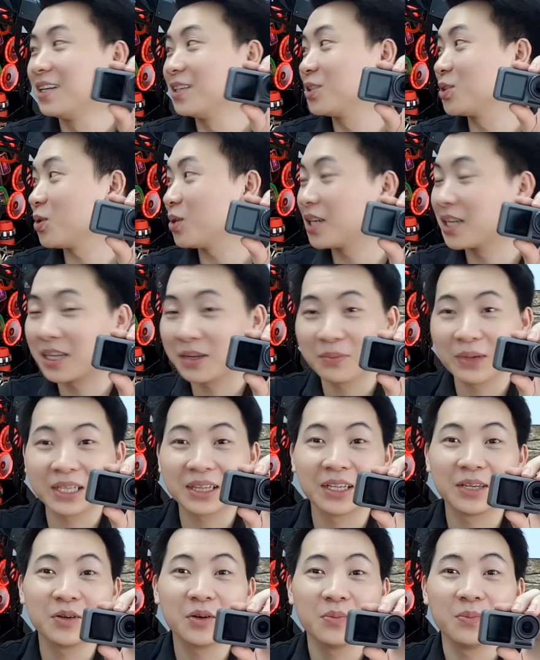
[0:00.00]
Cho nên cái máy
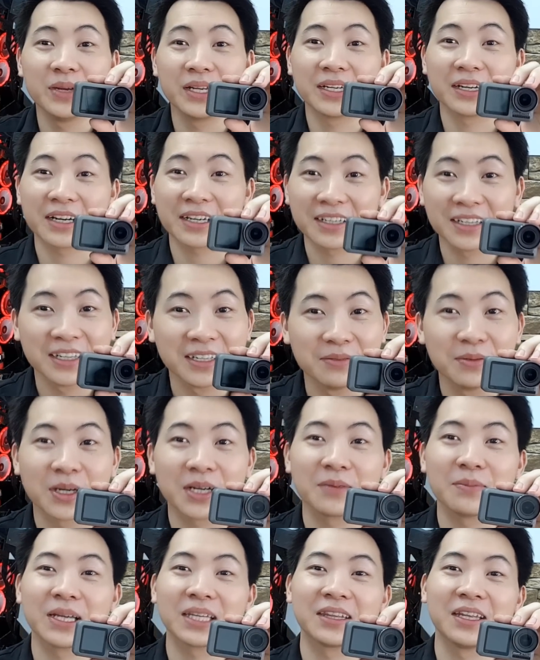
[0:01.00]
tính của mình render và
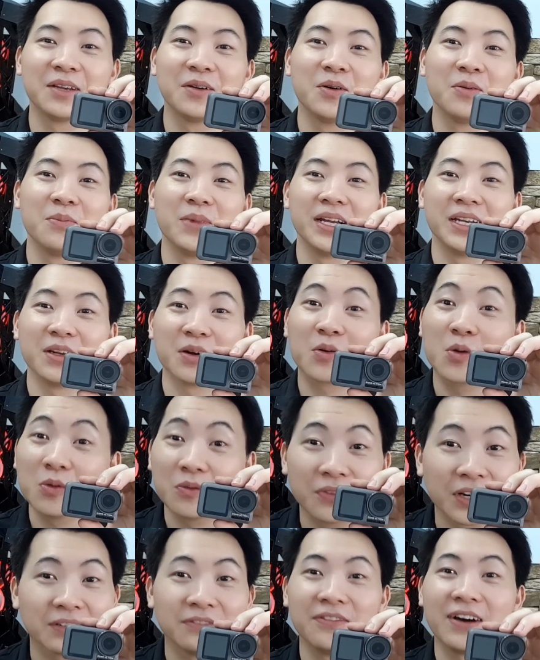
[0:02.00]
cái máy tính của mình nó cũng
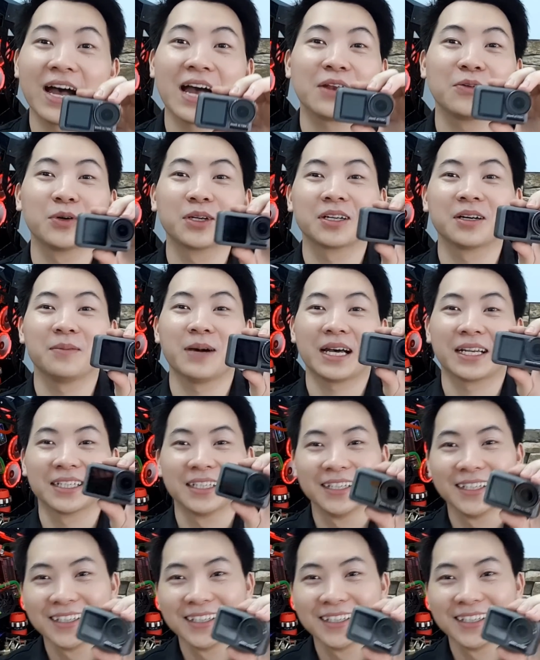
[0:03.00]
vật vã luôn các bạn.